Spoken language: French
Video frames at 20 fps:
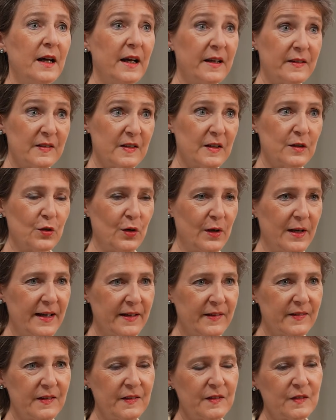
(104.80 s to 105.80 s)
ainsi que
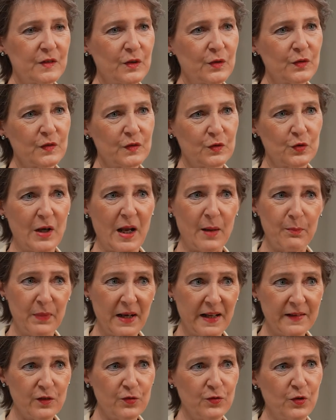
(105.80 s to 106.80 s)
l'existence de la
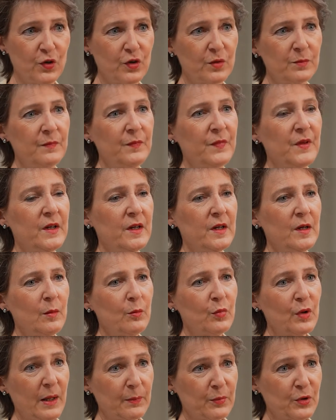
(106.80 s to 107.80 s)
plateforme
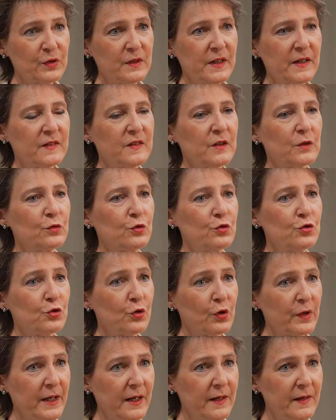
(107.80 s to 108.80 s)
pour la protection du
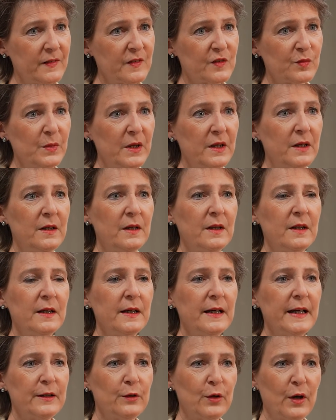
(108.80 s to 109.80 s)
journalisme
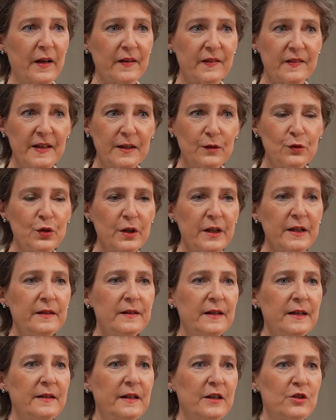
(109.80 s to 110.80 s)
et de la
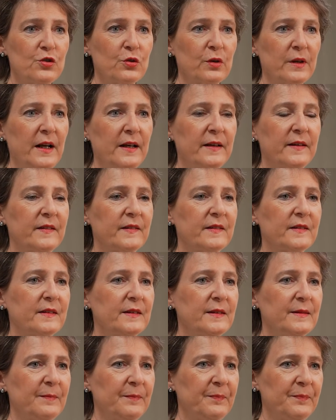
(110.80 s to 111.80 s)
sécurité des
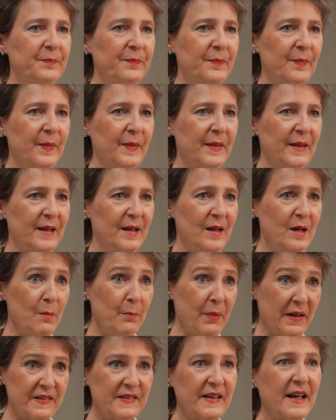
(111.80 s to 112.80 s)
journalistes.
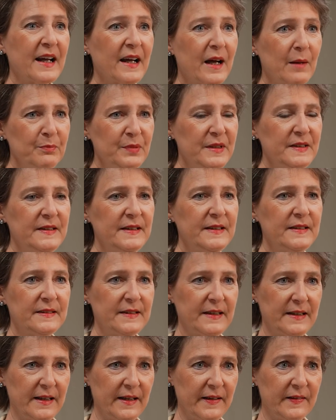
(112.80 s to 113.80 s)
Par sa
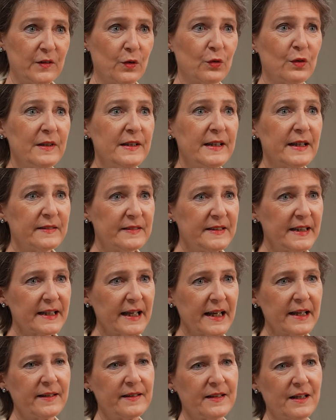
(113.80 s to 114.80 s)
rapidité et son lien
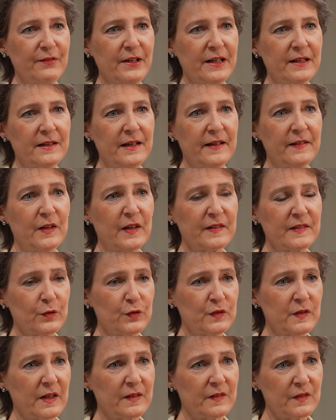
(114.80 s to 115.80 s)
direct avec les
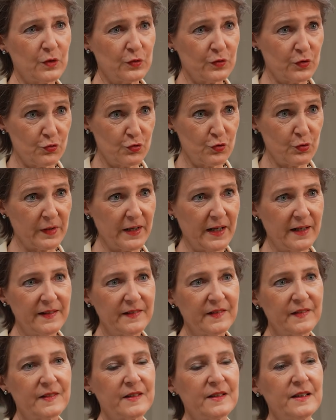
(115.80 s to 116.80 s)
associations de
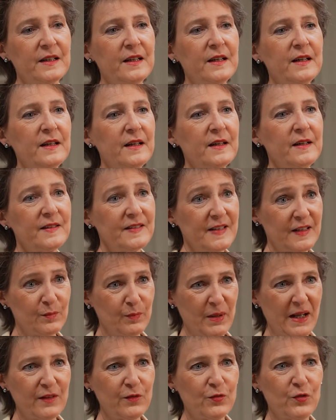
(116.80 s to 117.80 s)
journalistes,
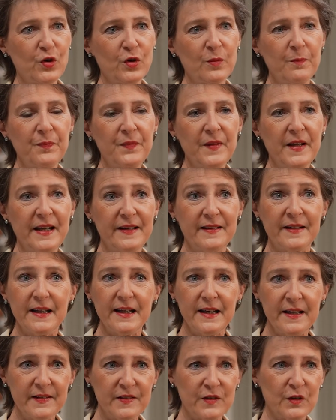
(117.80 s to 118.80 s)
cette plateforme est
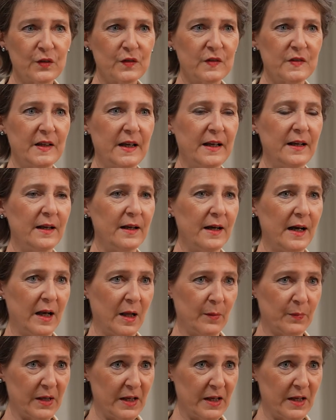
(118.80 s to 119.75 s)
essentielle à la